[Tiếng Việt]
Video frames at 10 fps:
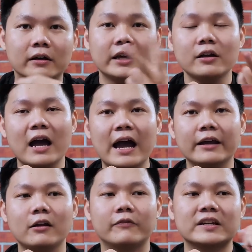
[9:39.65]
cái thứ
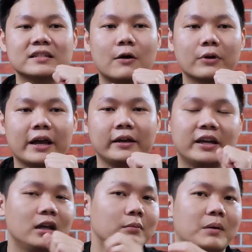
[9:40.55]
hai đó là về sau này
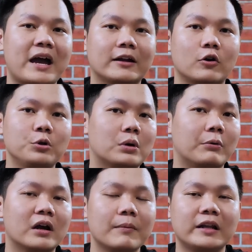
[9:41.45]
khi mà bạn có nhu
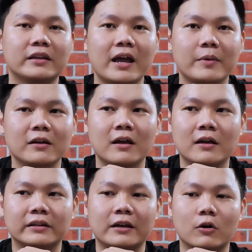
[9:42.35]
cầu nâng cấp lên thêm ấy
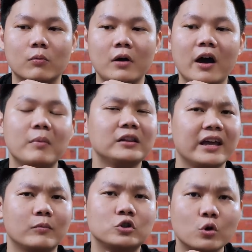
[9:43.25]
thì nó cũng hơi bất
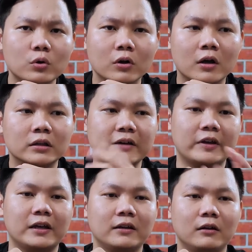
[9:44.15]
tiện một chút tại
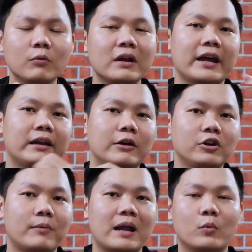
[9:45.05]
vì lúc này nếu
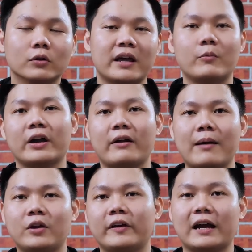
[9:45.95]
như bạn mua thêm một cây
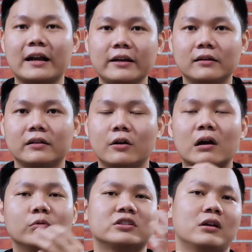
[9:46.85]
ram nữa về gắn ấy thì nó
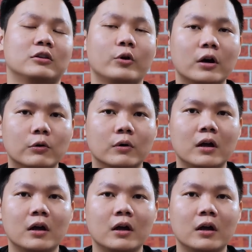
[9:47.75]
không thực sự là tối ưu